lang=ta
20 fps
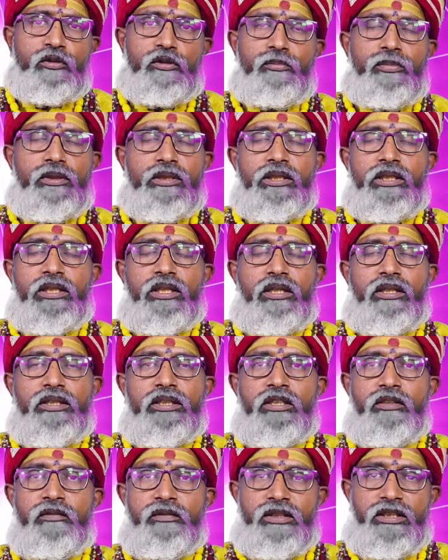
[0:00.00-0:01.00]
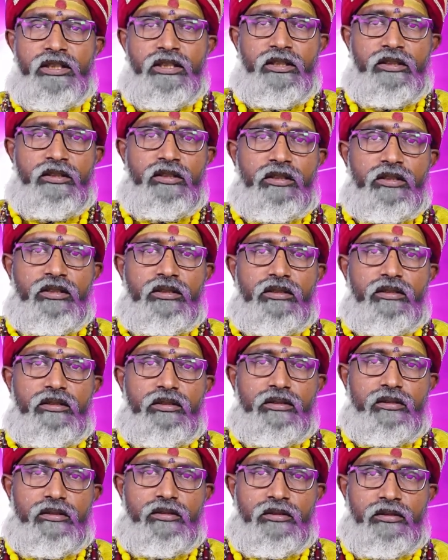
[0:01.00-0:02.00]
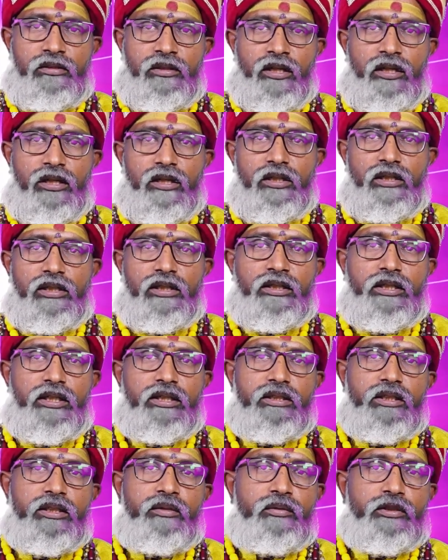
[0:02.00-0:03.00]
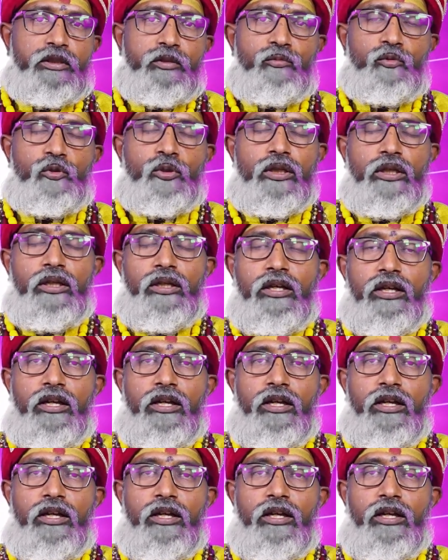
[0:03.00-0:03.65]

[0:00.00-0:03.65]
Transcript: வந்து பார்த்திங்கன்னா இருபத்தி ரெண்டு நாலு ரெண்டாயிரத்தி இருபத்தி மூணு